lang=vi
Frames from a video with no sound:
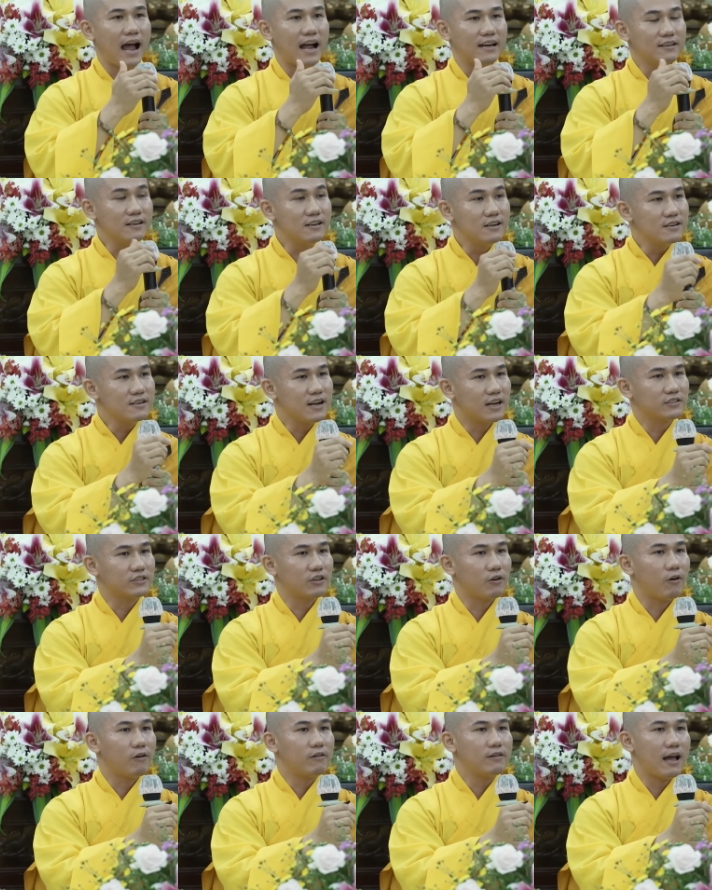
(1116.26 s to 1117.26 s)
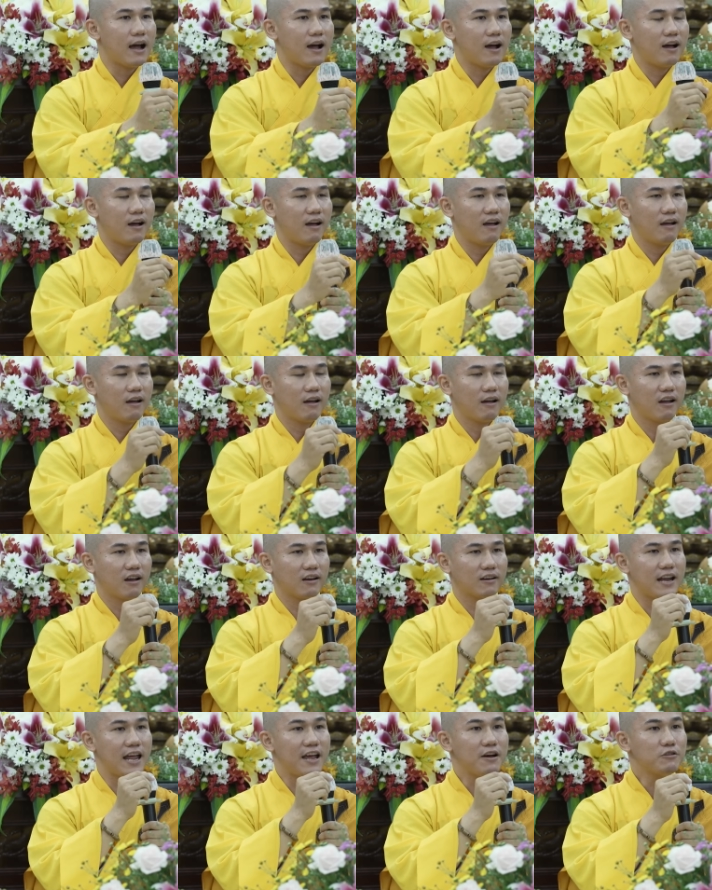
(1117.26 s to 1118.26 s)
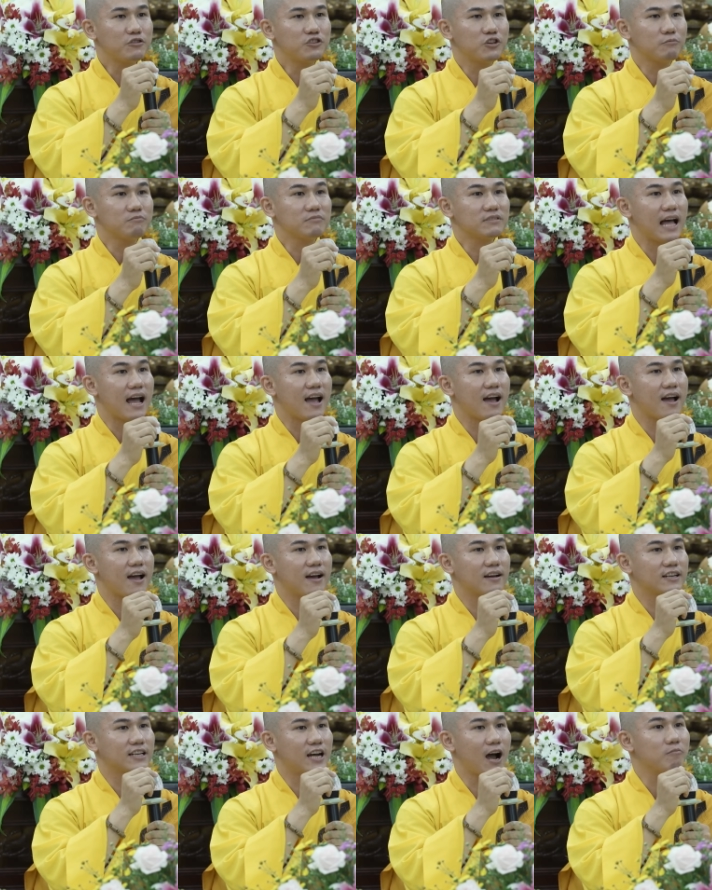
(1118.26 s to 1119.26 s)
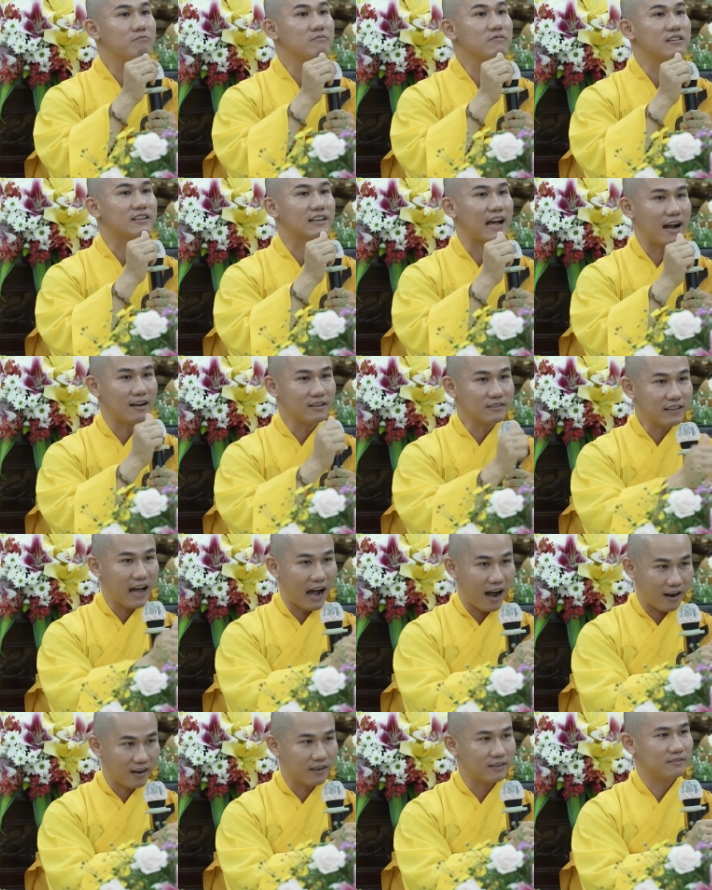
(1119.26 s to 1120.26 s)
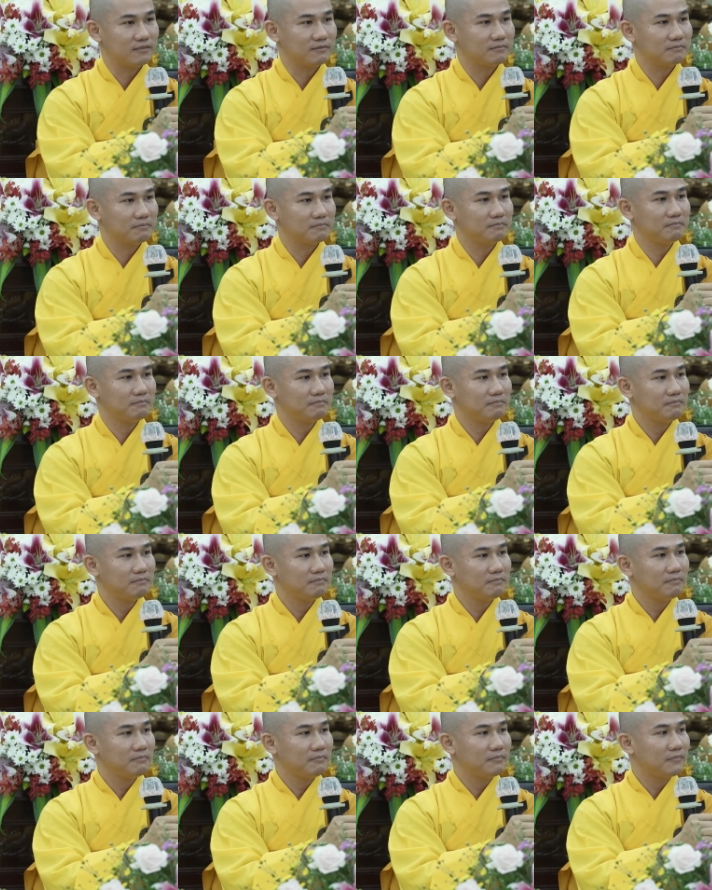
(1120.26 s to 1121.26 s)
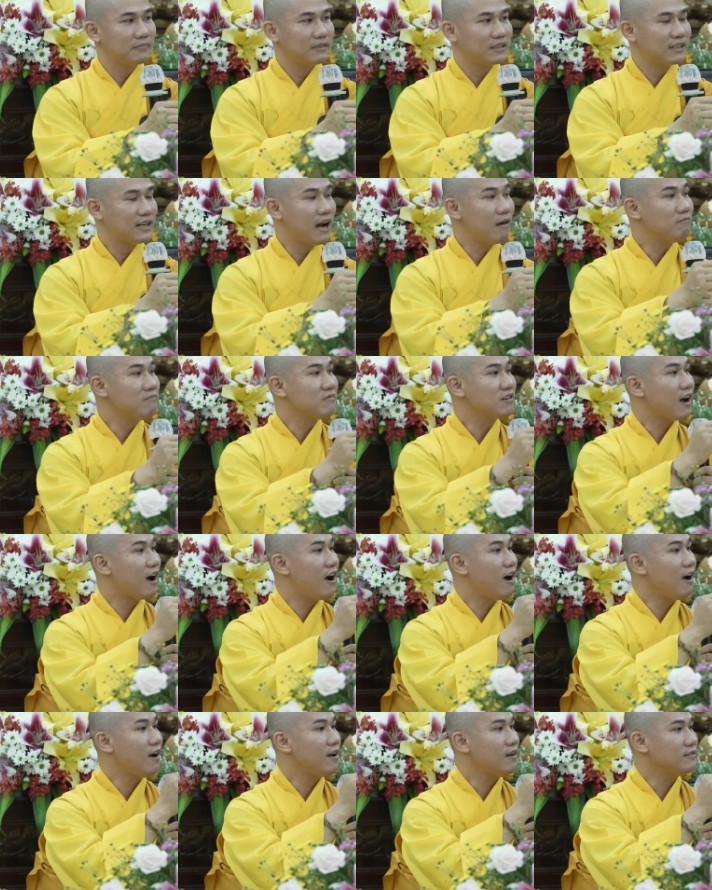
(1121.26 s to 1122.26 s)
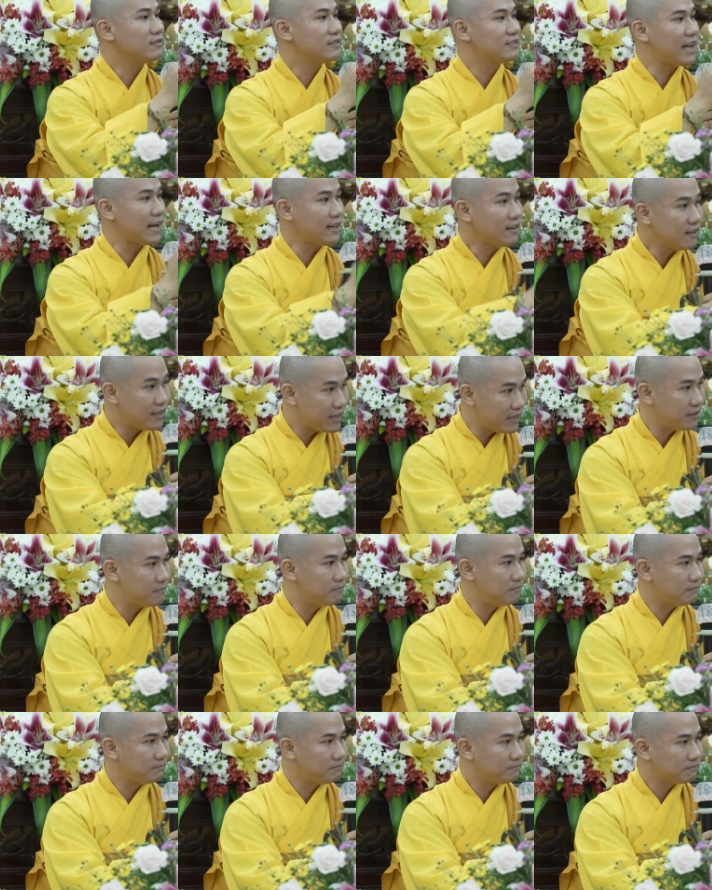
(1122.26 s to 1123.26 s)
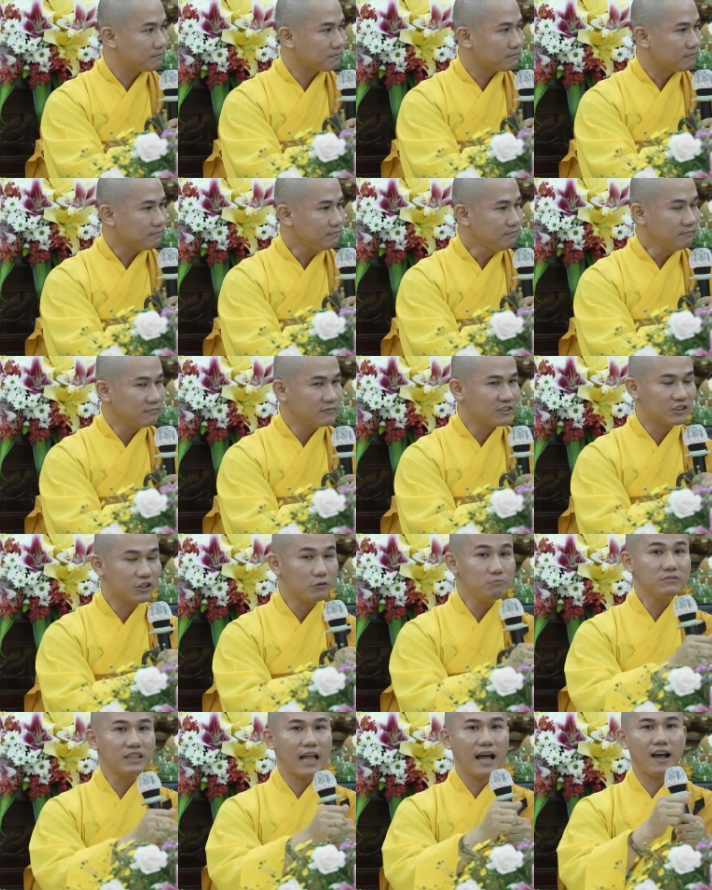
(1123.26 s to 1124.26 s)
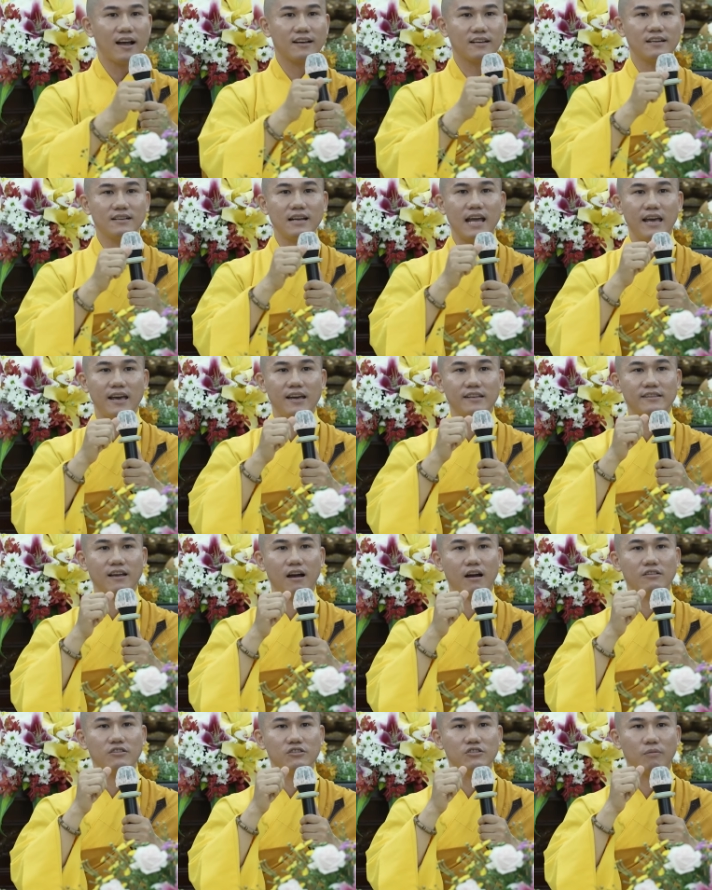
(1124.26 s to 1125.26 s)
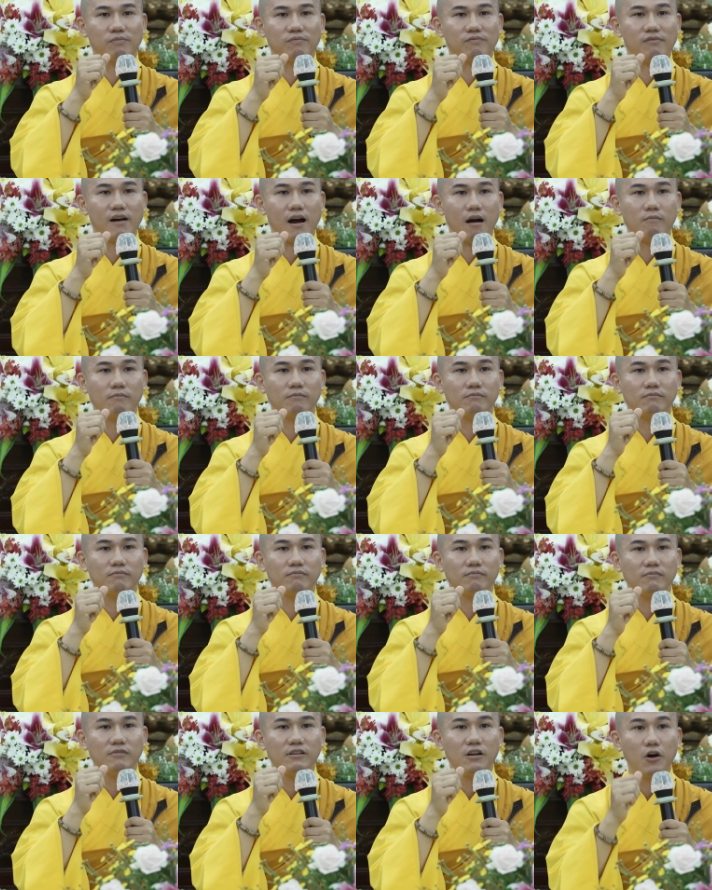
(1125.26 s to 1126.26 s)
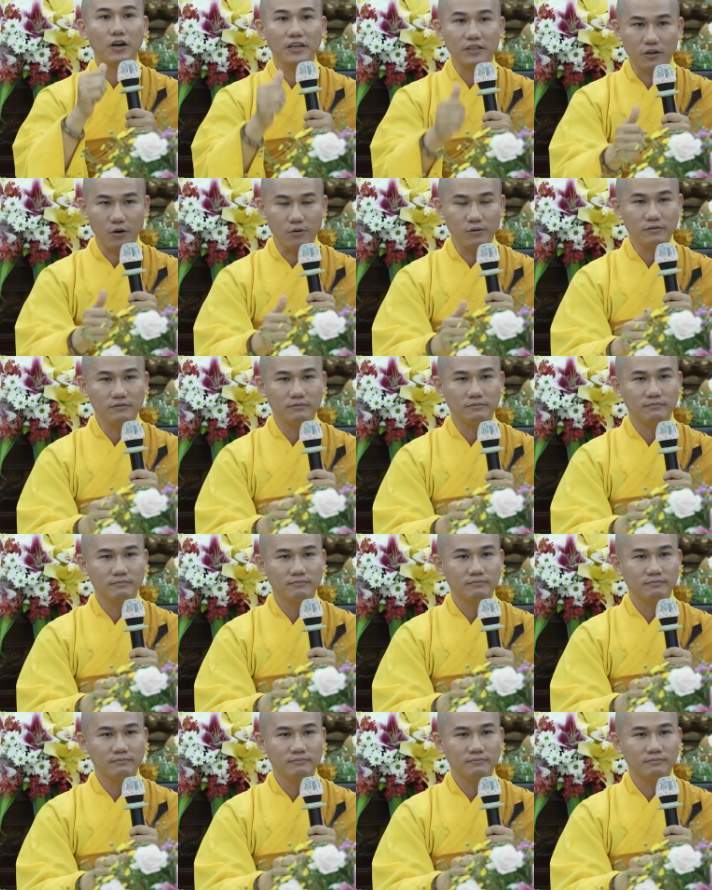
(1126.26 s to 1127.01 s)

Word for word: Ảnh hưởng ở chỗ là nếu chúng ta không cẩn thận, không có chánh niệm, chúng ta cứ để cho dục vọng lôi cuốn,